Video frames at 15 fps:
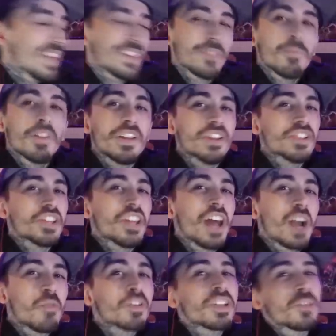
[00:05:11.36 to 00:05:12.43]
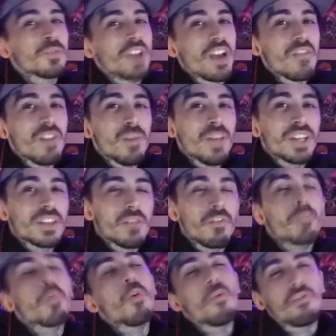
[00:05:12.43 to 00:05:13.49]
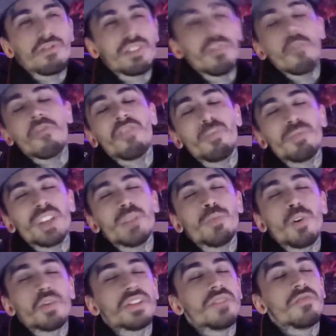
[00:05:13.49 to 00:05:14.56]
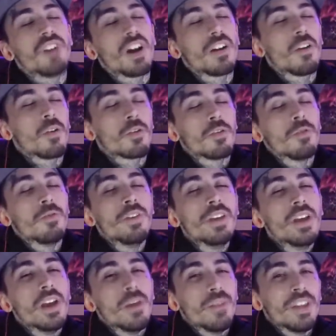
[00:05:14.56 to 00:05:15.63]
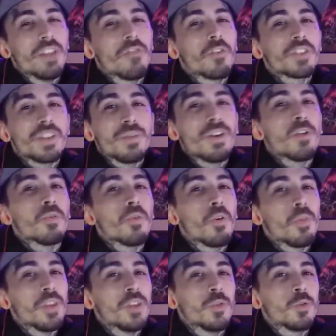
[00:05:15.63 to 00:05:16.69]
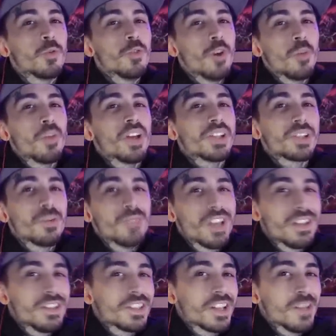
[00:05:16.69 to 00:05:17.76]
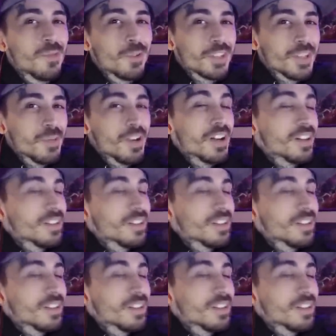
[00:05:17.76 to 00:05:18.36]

Bah, généralement ça nous arrive les mecs des fois, bon on, on fait peut-être pas aussi flagrant que lui, mais des fois on sait bien on remet nos couilles en place comme ça discrètement. Ouais